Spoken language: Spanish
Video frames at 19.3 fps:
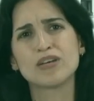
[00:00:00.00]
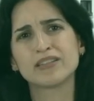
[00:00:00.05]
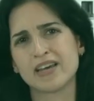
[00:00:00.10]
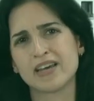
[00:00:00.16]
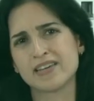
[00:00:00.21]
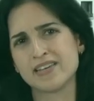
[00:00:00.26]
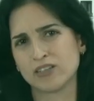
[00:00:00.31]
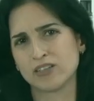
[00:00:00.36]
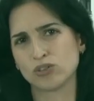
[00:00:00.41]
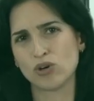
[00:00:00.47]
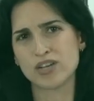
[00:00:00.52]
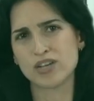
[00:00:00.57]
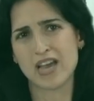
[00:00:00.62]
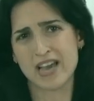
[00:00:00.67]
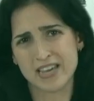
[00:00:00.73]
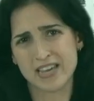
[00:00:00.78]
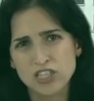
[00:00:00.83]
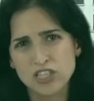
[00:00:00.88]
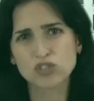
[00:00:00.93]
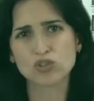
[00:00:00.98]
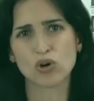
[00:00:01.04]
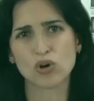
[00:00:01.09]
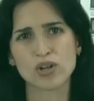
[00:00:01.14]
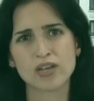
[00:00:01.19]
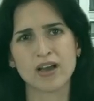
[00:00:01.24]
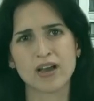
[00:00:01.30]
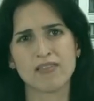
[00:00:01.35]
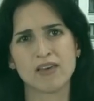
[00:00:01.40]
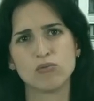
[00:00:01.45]
trayectoria
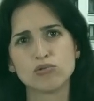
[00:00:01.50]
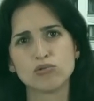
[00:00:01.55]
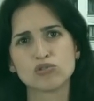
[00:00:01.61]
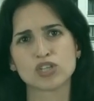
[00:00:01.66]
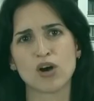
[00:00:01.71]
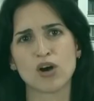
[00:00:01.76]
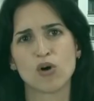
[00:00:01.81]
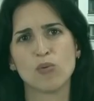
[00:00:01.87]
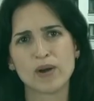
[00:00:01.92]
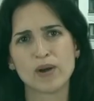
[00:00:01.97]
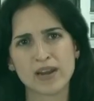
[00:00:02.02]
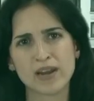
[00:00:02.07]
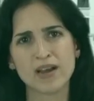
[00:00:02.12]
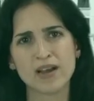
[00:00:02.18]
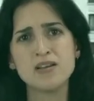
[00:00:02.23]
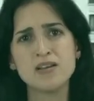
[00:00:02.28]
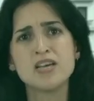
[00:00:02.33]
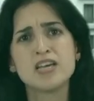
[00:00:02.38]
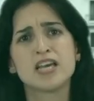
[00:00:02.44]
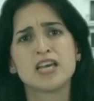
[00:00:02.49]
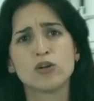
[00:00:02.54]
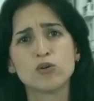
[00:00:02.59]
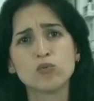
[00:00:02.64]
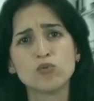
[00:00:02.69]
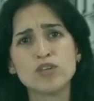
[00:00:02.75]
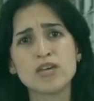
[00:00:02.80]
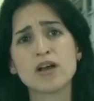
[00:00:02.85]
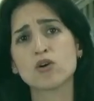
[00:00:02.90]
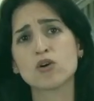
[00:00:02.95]
histórica de lucha obrera en
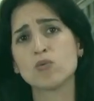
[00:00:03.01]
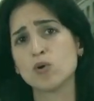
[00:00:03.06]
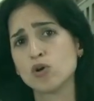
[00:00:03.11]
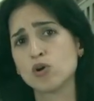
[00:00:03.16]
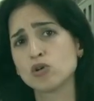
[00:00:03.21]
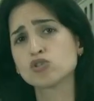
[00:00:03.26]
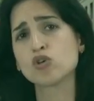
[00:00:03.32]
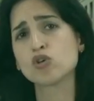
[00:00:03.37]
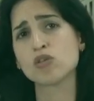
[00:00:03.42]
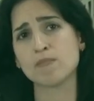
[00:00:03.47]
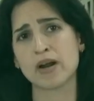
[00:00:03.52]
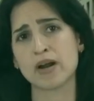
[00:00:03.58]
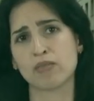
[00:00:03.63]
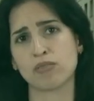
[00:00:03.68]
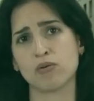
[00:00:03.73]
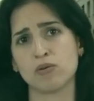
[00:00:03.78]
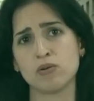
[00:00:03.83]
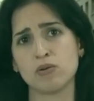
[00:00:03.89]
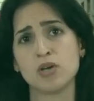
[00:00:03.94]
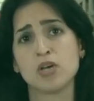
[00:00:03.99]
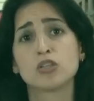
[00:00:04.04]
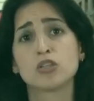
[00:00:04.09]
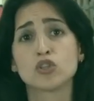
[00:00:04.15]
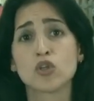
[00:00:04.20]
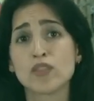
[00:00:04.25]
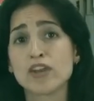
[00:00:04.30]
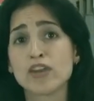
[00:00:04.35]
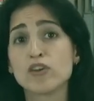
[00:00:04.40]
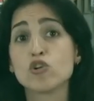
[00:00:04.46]
un día como el 8 de marzo,
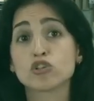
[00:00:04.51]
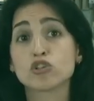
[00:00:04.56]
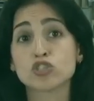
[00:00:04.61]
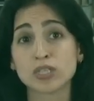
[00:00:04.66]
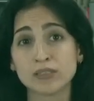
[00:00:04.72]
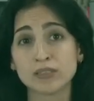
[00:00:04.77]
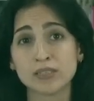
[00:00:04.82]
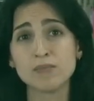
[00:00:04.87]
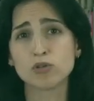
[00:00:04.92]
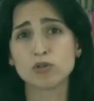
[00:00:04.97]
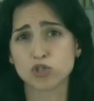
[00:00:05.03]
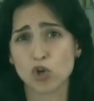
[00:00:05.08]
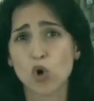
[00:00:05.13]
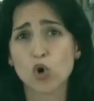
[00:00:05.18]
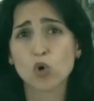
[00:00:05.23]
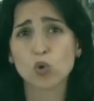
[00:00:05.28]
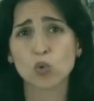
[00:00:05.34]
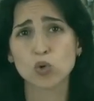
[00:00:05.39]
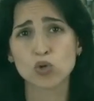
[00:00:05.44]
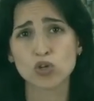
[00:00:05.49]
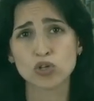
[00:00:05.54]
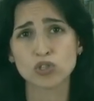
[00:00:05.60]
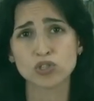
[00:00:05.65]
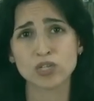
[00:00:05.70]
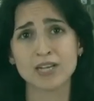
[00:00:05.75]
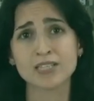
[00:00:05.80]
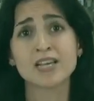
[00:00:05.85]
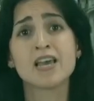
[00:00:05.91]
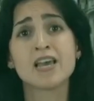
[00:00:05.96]
donde nos sentimos
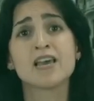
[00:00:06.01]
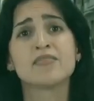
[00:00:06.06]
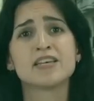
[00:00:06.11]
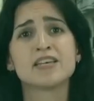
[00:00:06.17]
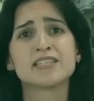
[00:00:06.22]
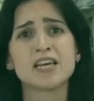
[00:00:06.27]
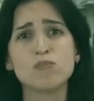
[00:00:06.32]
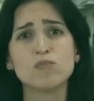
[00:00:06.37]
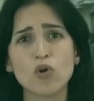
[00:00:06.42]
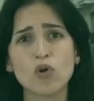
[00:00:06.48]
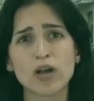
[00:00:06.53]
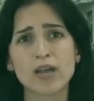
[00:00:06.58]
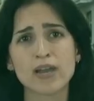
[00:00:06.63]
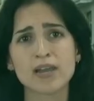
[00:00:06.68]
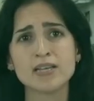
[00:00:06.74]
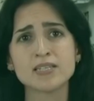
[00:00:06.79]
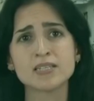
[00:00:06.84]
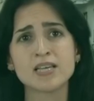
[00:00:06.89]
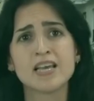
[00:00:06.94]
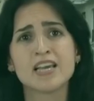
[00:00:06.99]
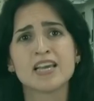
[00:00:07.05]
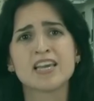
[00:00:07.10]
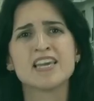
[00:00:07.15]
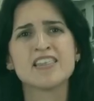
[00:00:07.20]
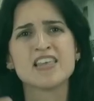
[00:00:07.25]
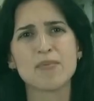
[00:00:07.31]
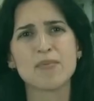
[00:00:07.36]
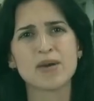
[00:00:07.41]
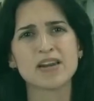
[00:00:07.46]
orgullosas de ser mujeres y
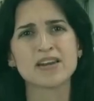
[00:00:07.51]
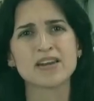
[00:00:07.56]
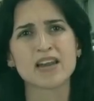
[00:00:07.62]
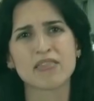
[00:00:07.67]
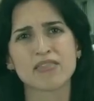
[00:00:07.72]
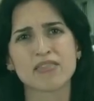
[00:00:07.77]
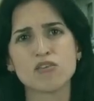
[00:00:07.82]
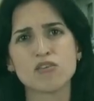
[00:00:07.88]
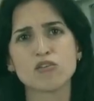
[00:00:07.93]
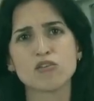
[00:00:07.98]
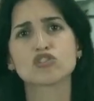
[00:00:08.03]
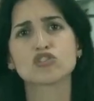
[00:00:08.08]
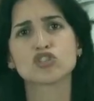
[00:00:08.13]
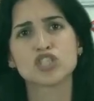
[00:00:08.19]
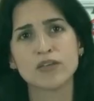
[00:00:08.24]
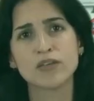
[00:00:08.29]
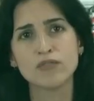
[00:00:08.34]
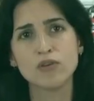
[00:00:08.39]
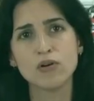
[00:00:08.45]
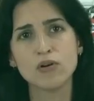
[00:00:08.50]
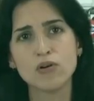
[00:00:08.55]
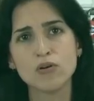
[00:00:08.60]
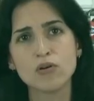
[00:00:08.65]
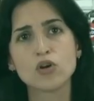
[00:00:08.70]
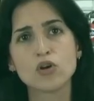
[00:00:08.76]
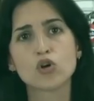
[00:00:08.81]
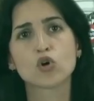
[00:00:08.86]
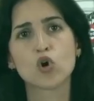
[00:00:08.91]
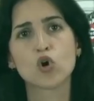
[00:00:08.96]
de haber nacido siéndolo
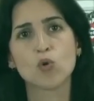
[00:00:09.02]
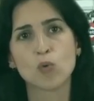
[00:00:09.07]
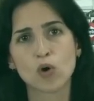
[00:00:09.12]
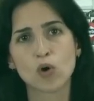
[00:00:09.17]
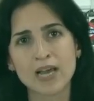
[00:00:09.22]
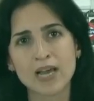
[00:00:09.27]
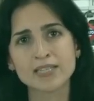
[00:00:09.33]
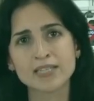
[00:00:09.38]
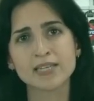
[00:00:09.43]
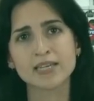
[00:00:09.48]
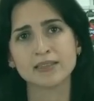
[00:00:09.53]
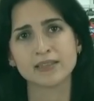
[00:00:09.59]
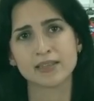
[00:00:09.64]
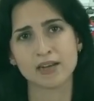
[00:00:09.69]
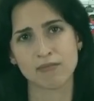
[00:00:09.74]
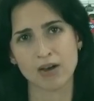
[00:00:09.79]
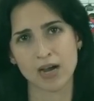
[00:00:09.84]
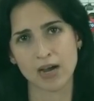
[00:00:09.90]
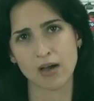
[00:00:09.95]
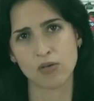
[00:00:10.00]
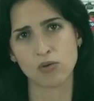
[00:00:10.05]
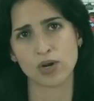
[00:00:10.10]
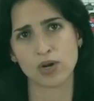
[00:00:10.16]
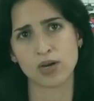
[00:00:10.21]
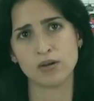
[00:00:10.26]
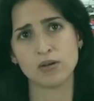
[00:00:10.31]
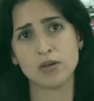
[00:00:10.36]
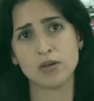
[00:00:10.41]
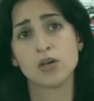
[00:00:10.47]
como clase trabajadora.
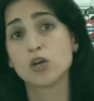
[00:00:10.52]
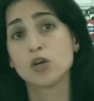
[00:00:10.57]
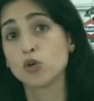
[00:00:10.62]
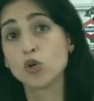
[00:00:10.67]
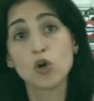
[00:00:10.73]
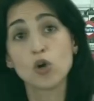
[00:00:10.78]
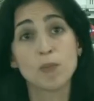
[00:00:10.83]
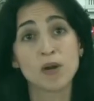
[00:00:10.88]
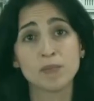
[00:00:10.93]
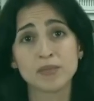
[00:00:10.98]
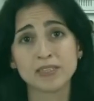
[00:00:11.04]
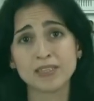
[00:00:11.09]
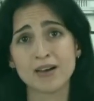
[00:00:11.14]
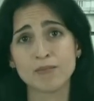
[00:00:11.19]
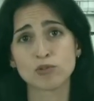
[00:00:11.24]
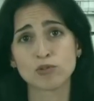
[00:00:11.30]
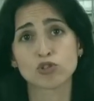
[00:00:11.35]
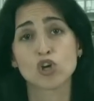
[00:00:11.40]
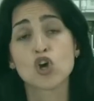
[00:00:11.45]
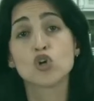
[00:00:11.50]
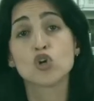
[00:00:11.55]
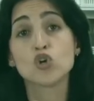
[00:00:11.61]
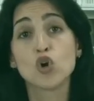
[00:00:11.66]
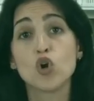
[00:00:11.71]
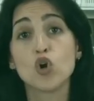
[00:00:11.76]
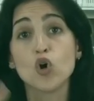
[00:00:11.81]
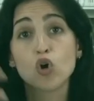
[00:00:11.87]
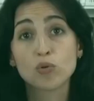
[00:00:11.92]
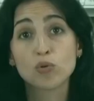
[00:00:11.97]
No lo permitamos, no
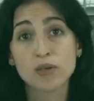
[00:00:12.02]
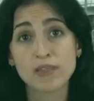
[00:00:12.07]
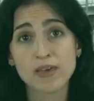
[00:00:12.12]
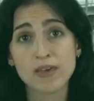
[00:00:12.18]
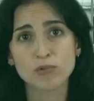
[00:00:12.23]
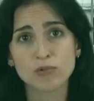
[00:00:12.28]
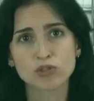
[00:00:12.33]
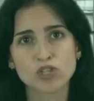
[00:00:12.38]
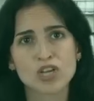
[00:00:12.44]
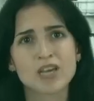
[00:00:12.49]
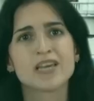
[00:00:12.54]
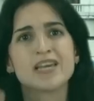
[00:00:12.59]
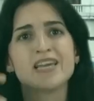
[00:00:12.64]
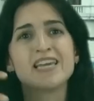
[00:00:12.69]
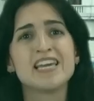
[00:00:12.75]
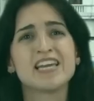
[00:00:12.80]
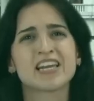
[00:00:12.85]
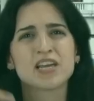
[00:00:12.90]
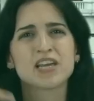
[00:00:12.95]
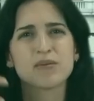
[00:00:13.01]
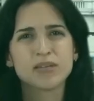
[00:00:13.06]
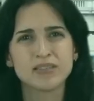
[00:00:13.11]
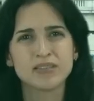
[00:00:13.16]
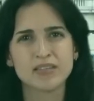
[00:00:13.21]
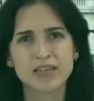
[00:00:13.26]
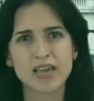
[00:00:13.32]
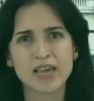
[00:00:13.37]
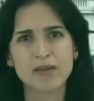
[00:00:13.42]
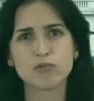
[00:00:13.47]
lo olvidemos y
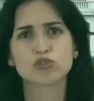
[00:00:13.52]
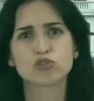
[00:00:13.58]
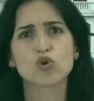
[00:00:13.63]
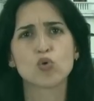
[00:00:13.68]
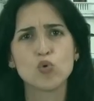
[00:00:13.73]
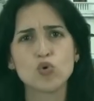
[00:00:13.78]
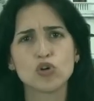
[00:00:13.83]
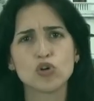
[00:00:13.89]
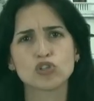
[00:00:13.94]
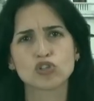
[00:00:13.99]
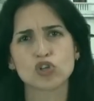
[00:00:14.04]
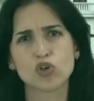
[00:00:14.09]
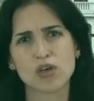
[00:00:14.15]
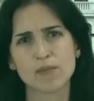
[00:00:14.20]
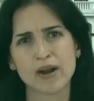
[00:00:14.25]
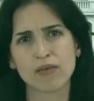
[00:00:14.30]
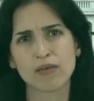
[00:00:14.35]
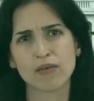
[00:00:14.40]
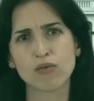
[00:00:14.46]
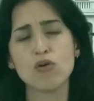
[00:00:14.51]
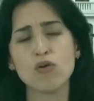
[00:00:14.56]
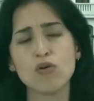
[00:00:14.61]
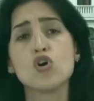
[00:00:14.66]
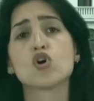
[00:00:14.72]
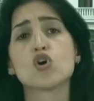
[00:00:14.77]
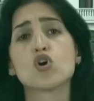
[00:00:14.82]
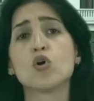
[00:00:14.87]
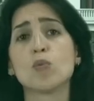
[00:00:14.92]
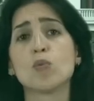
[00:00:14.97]
reivindiquemos un 8 de marzo
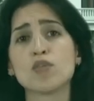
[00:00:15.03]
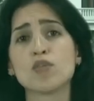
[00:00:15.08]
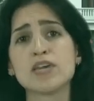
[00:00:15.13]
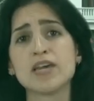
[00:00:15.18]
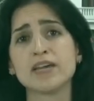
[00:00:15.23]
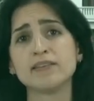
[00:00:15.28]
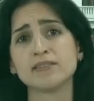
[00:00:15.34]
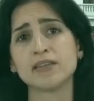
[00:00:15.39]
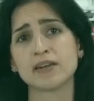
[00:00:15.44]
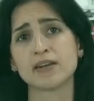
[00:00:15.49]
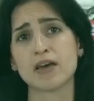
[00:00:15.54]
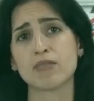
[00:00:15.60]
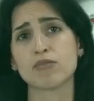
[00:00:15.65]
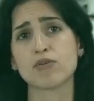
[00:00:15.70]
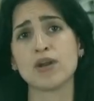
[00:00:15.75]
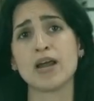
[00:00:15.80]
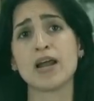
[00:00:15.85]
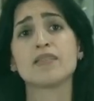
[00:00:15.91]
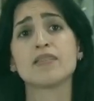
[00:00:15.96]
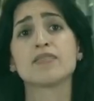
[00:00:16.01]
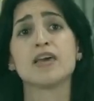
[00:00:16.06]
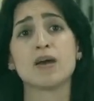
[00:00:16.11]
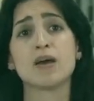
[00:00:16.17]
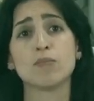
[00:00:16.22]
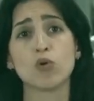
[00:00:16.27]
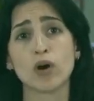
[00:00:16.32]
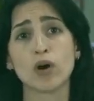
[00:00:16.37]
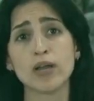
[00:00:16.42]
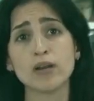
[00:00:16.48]
como Día Internacional de la
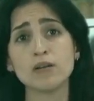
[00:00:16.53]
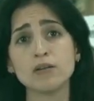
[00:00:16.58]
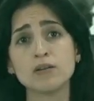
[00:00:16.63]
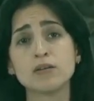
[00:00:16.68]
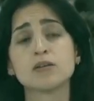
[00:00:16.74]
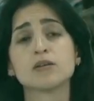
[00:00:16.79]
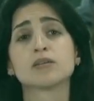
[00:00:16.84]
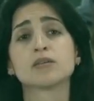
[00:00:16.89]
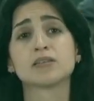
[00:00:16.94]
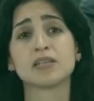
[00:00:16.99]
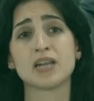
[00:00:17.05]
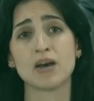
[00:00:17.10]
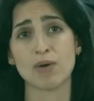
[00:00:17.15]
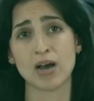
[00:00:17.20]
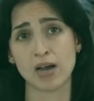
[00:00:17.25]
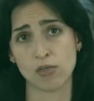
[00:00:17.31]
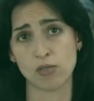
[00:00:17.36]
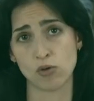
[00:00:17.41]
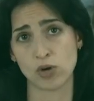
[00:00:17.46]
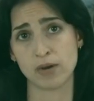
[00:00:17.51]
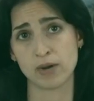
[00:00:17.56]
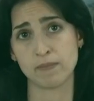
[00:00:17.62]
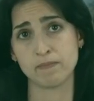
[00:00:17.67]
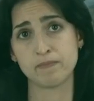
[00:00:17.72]
Mujer Trabajadora.